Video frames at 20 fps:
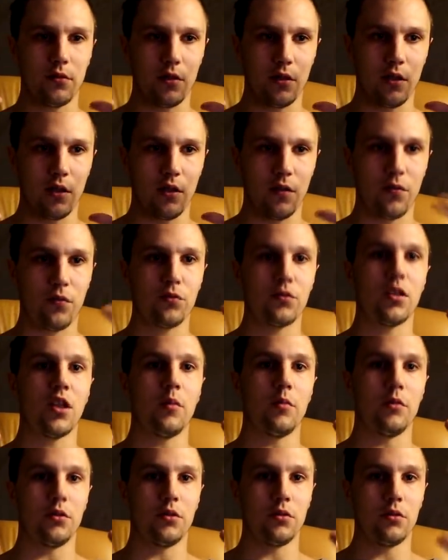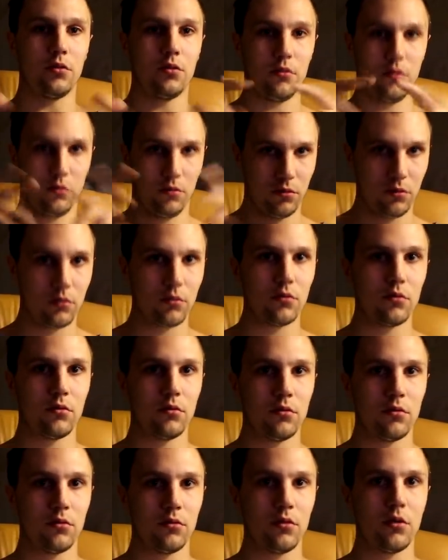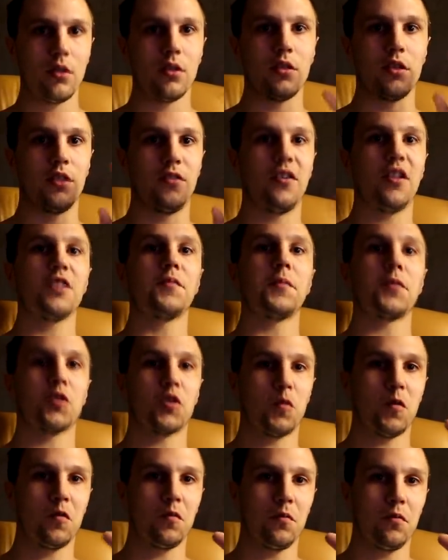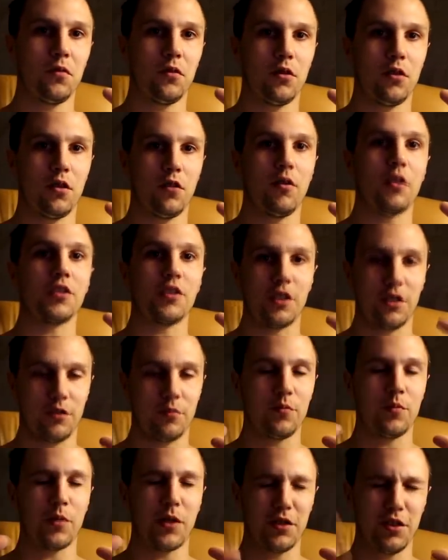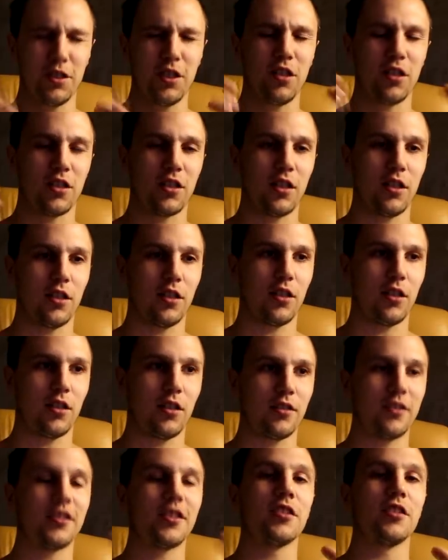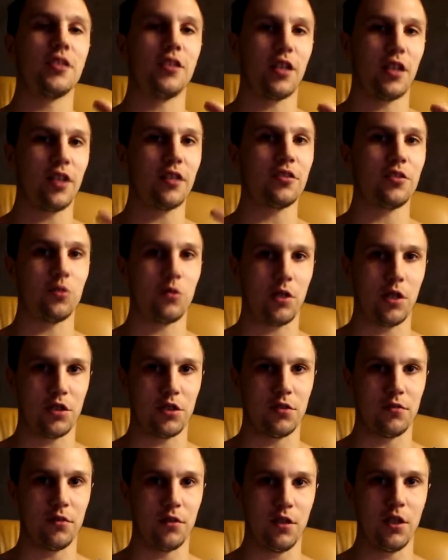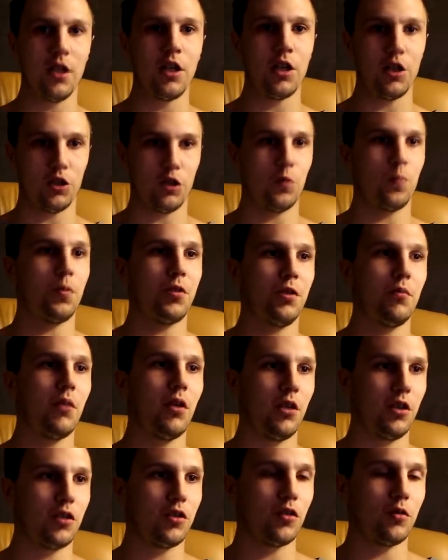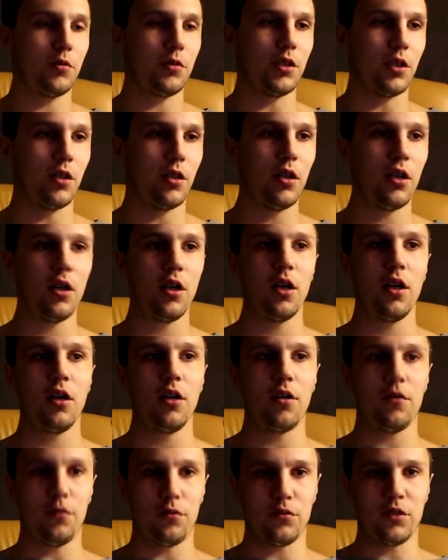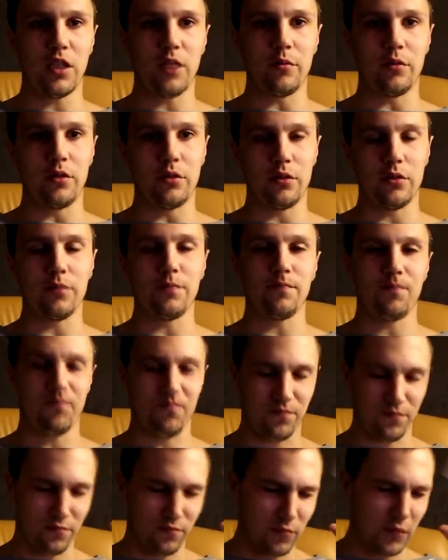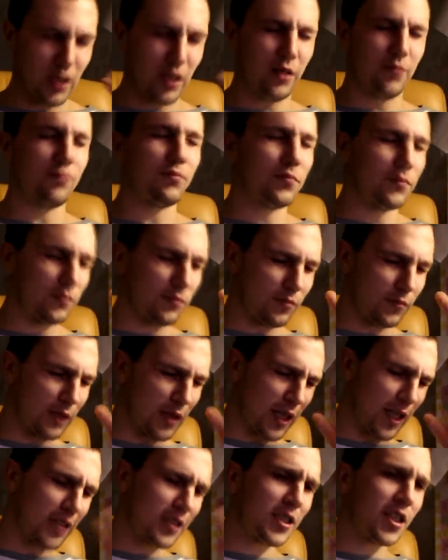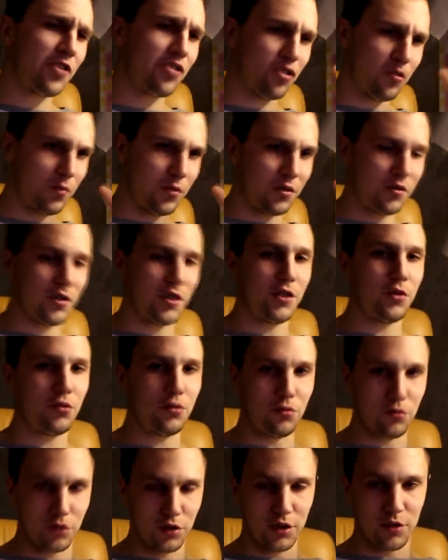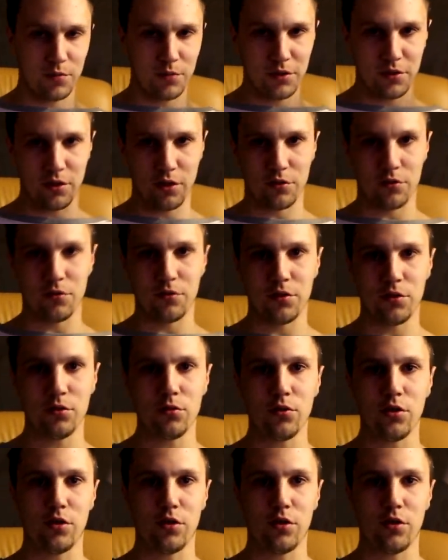А, фундамент. 25 кубов. А, вас ну, просили, цены-то разные у каждого чтобы понимали, что у меня. Фундамент. Да, накосячил, признаю, уже признал свою вину.